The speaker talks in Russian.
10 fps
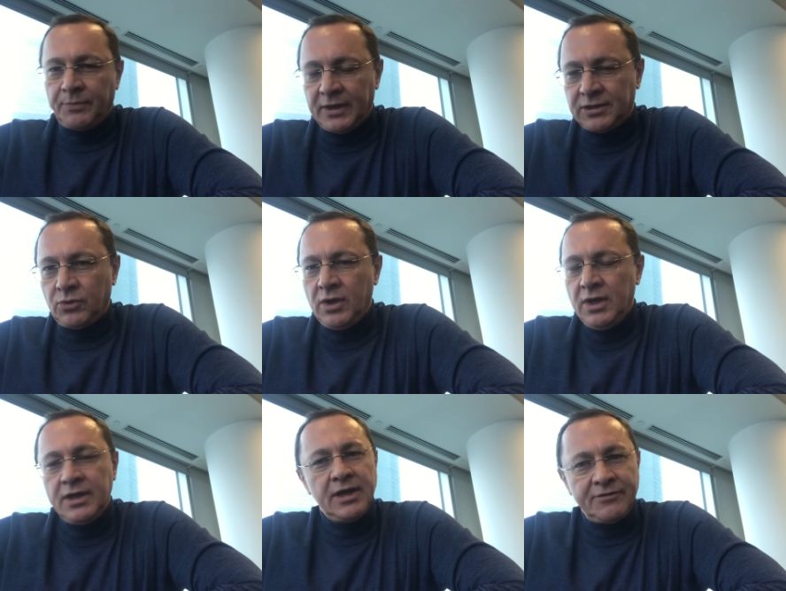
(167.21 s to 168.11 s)
Поэтому
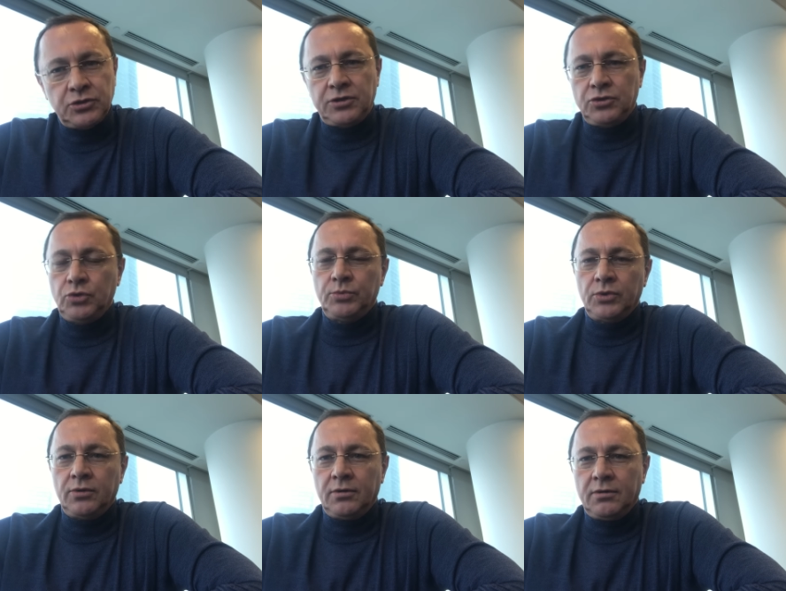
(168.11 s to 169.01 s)
я все-таки
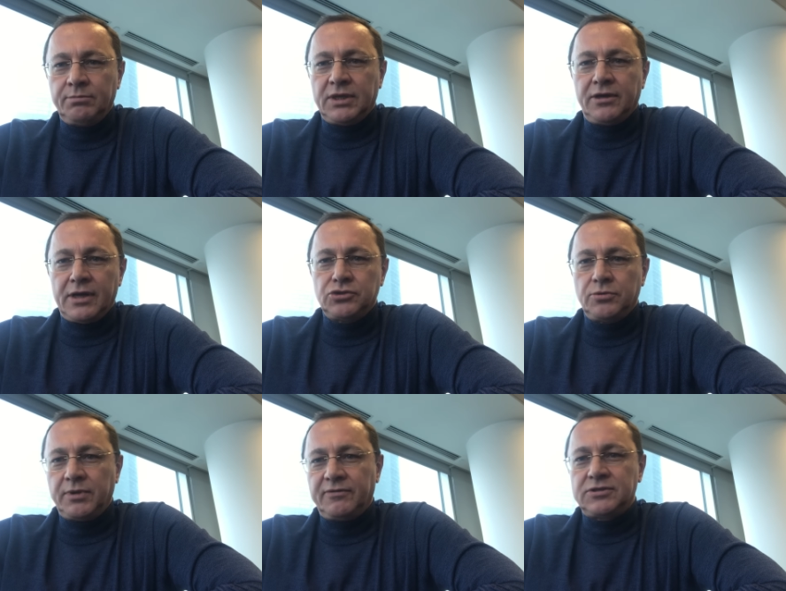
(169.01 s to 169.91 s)
думаю,
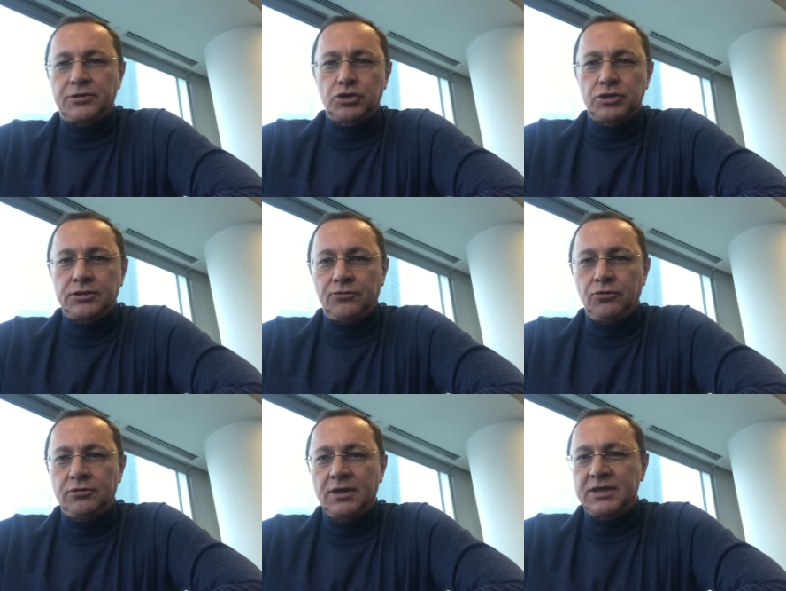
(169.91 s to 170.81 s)
благоразумие
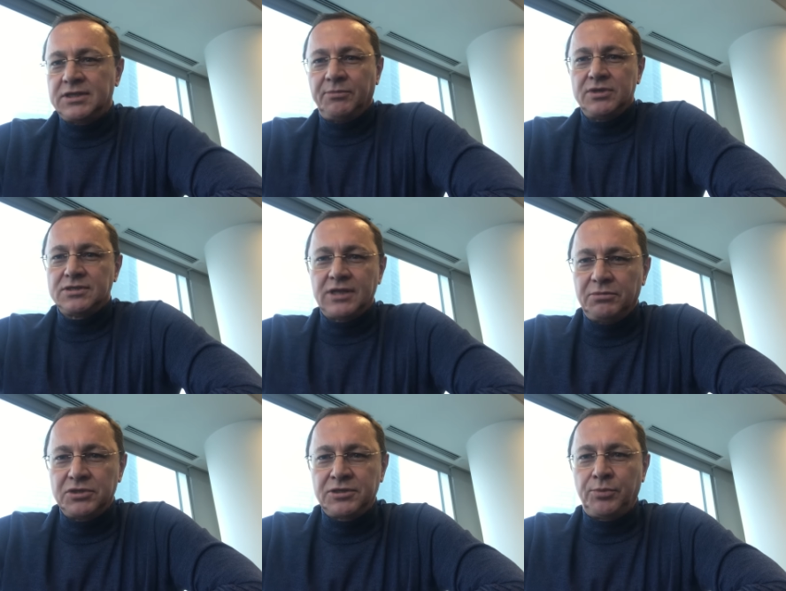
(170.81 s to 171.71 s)
восторжествует, хотя мы не знаем
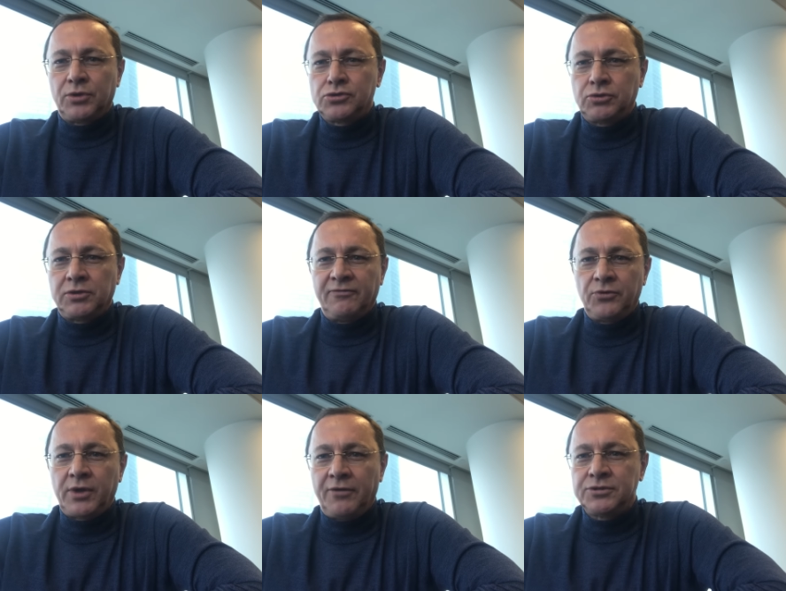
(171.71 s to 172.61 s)
до сих пор, что там в
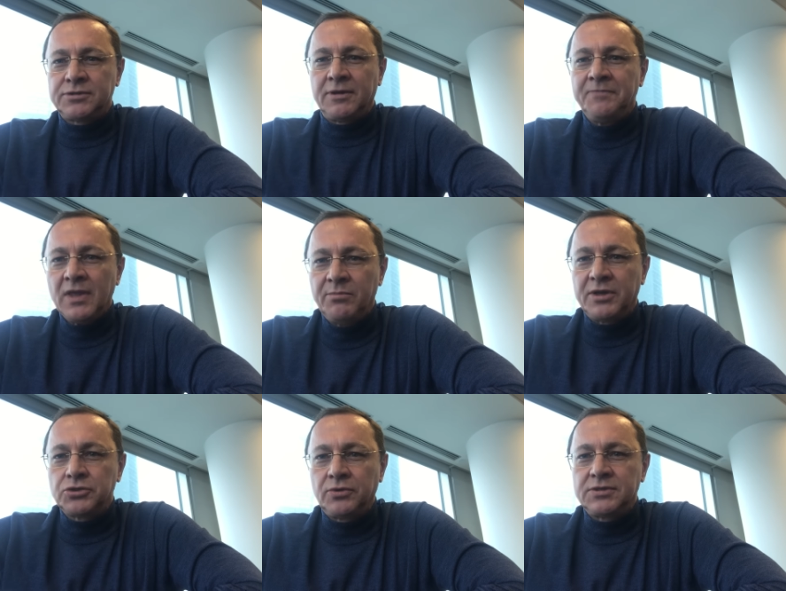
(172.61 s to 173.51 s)
руководстве
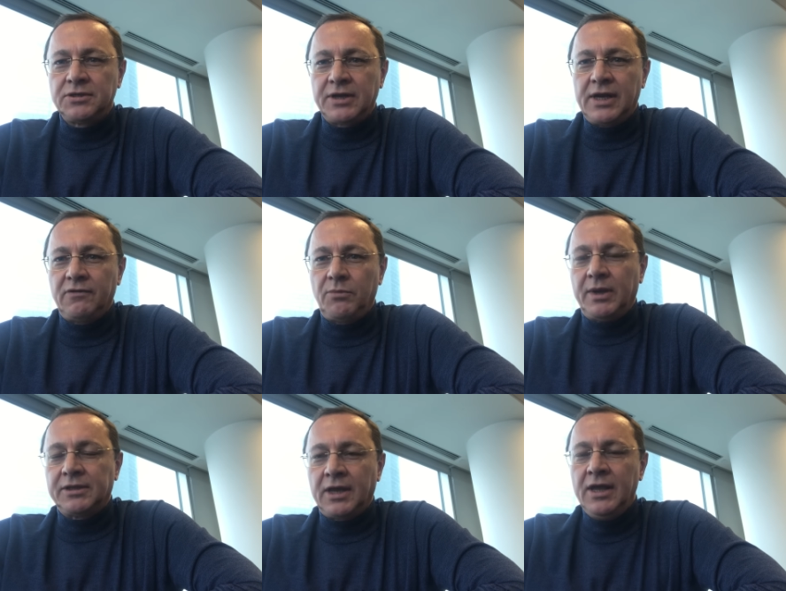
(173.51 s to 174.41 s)
происходит Центрального
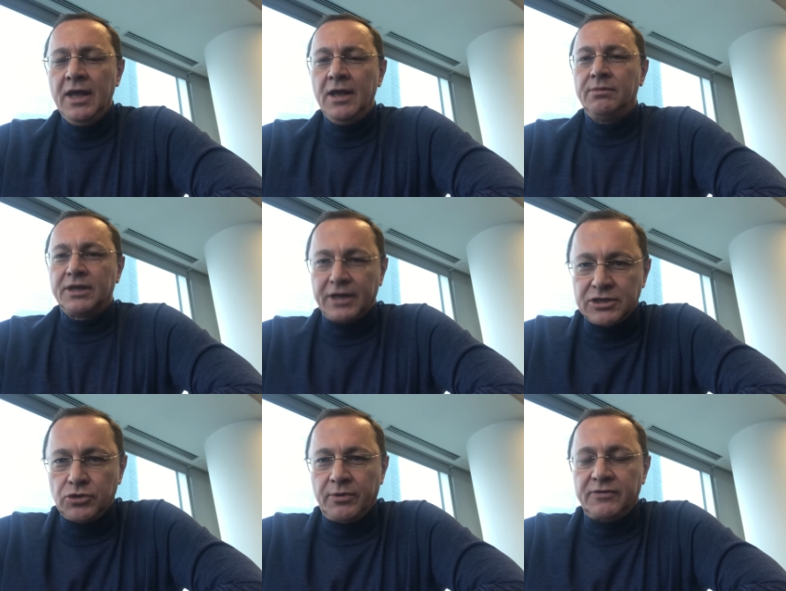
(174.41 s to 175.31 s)
банка.
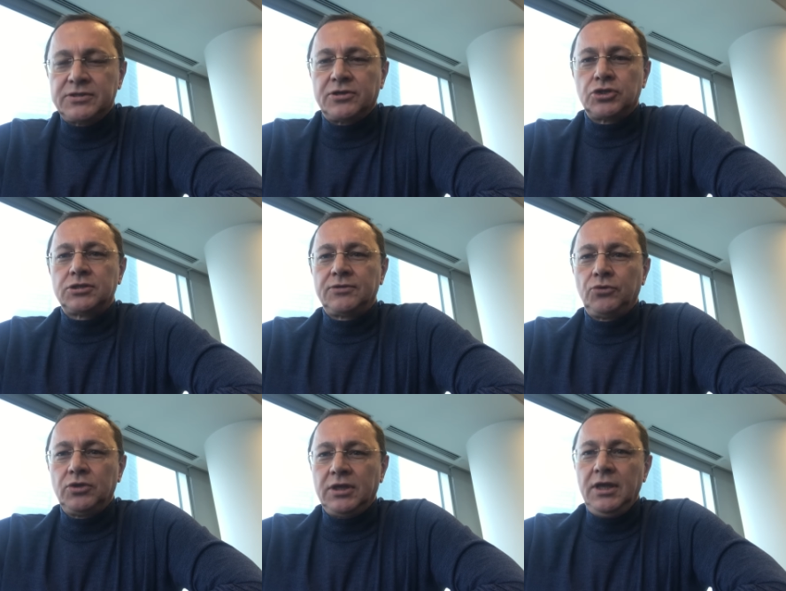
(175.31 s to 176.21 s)
Благоразумие
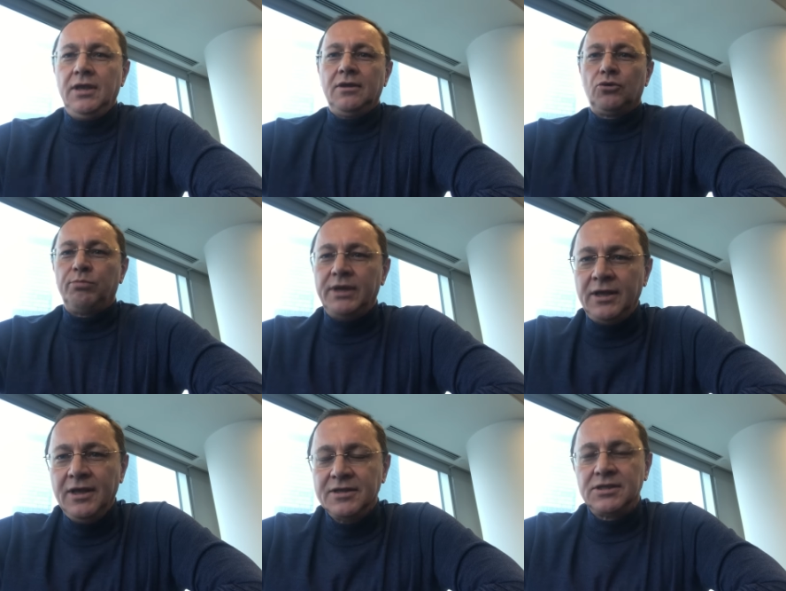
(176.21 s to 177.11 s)
восторжествует, и
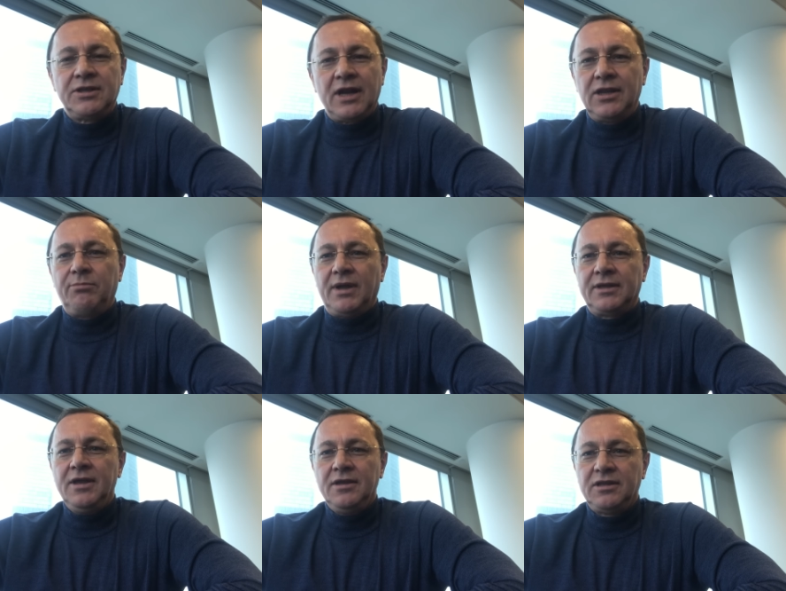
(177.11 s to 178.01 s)
рубли Центральный банк
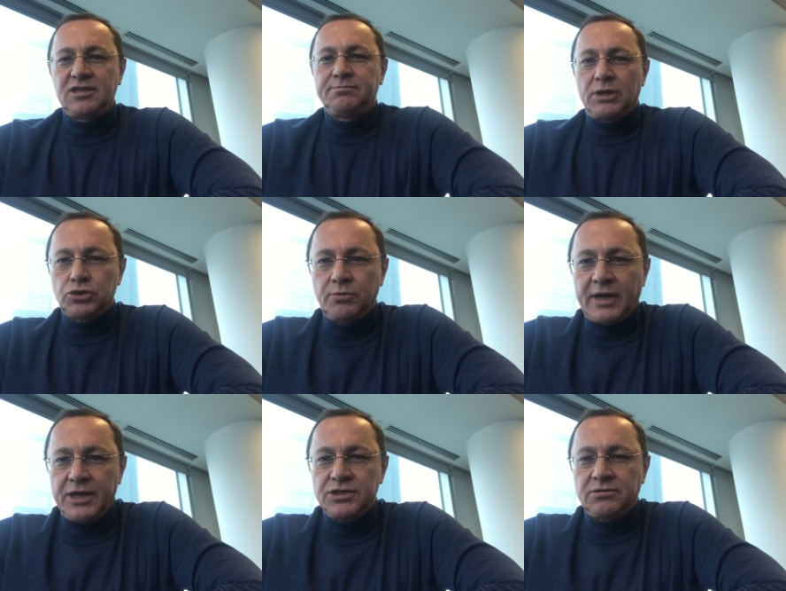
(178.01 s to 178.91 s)
даст в большом
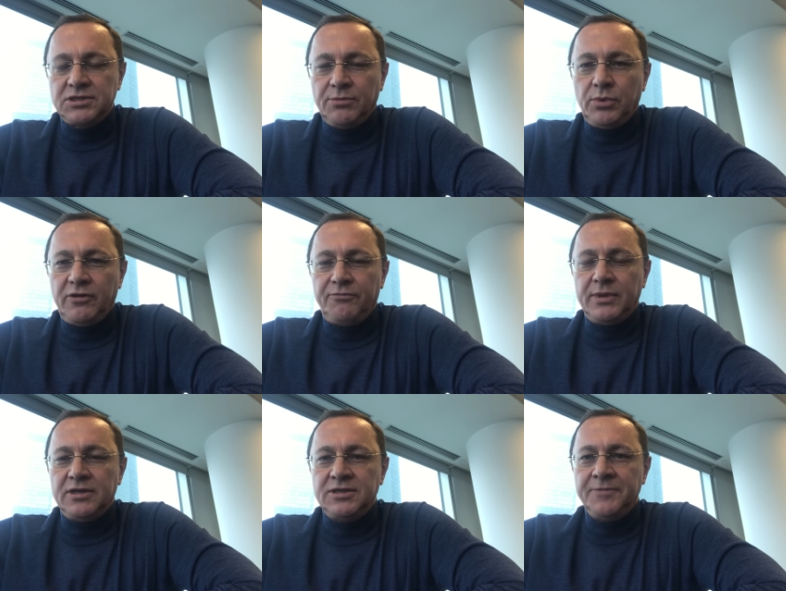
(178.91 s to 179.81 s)
количестве. Тем более
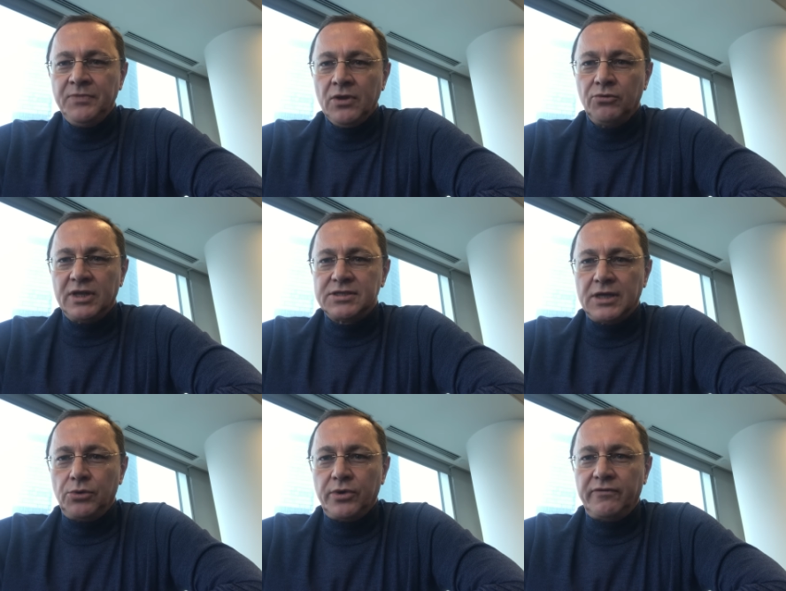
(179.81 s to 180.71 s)
впереди у нас
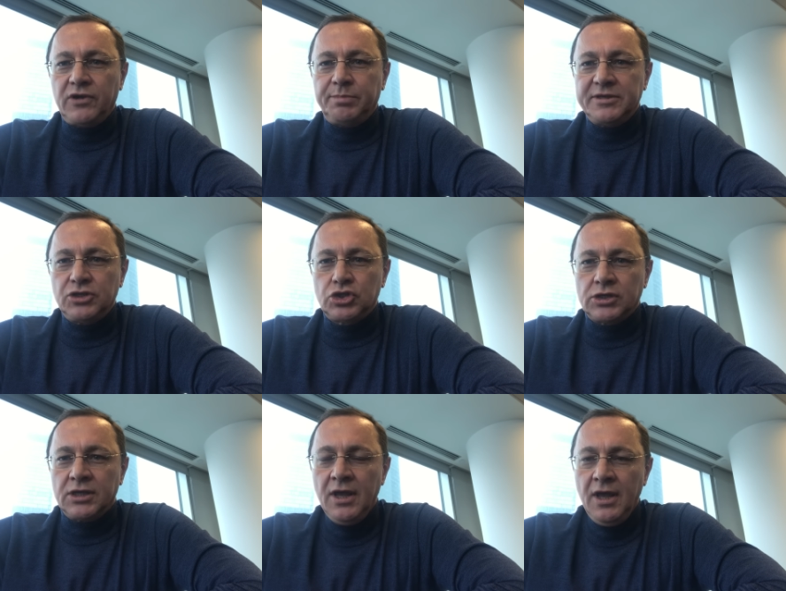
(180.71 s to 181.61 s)
налоговые платежи.